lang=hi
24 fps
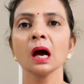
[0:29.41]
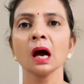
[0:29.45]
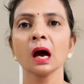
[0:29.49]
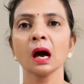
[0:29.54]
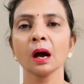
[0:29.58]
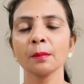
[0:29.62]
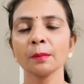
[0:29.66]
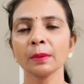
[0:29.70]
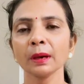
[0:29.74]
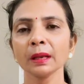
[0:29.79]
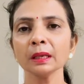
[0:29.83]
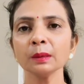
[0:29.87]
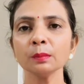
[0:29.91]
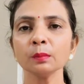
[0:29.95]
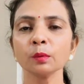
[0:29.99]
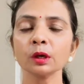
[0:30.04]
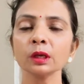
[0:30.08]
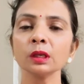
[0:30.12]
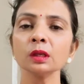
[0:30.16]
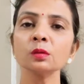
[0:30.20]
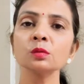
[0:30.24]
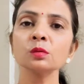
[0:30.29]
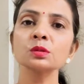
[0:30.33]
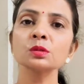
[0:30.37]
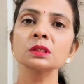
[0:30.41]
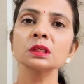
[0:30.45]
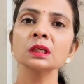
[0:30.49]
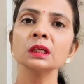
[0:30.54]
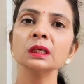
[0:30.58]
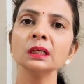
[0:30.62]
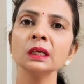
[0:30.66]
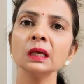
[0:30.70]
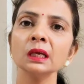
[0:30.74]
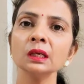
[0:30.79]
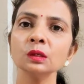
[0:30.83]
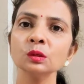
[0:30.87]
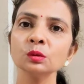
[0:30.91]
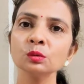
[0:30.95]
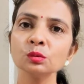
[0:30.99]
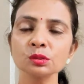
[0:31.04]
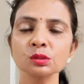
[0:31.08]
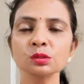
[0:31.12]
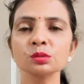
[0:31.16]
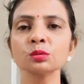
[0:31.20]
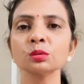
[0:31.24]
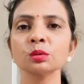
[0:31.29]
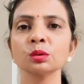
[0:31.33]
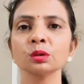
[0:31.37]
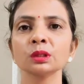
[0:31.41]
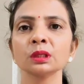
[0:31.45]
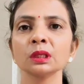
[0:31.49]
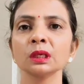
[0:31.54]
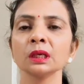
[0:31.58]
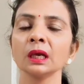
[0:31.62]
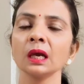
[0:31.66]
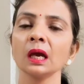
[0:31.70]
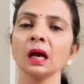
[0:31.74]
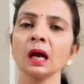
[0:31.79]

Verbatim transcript: हमारी बॉडी उसके लिए यूज टू होती है